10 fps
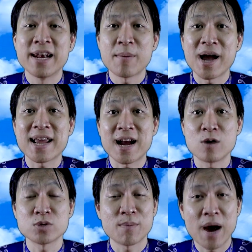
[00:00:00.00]
Năm
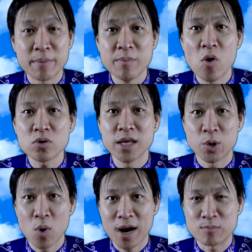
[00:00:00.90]
2021
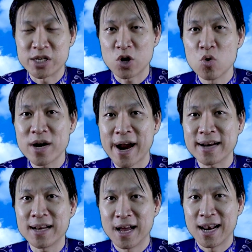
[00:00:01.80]
thì Quang Lâm sẽ cố
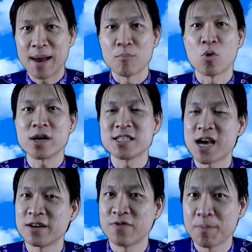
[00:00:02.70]
gắng à, lập một cái
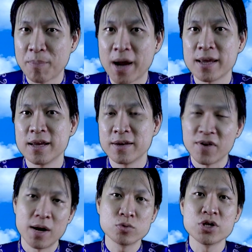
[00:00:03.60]
trang fanpage
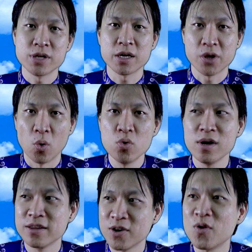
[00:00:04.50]
về đấu trường dân chủ
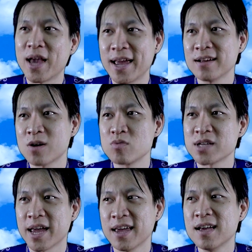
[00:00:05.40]
nhưng có lẽ cũng
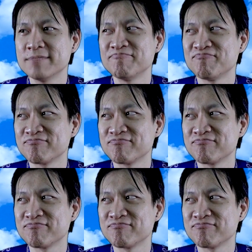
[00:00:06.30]
sẽ à,